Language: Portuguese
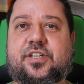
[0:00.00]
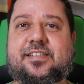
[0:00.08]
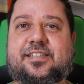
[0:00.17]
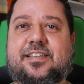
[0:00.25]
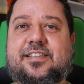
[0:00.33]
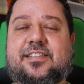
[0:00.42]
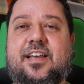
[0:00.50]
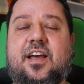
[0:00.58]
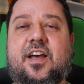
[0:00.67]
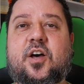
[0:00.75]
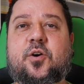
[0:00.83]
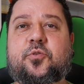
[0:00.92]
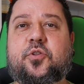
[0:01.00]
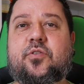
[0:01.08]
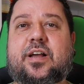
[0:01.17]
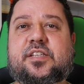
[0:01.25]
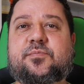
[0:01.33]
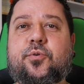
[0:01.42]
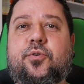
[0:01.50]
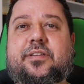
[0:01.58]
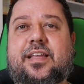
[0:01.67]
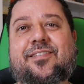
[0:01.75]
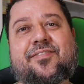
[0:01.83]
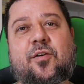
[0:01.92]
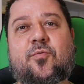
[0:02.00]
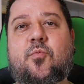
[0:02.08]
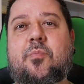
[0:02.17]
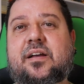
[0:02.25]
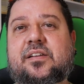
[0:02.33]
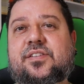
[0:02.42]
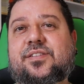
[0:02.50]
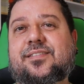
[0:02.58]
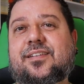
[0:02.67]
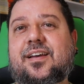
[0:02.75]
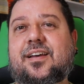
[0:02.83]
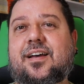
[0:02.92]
de Assis. O Dom Casmurro teve algumas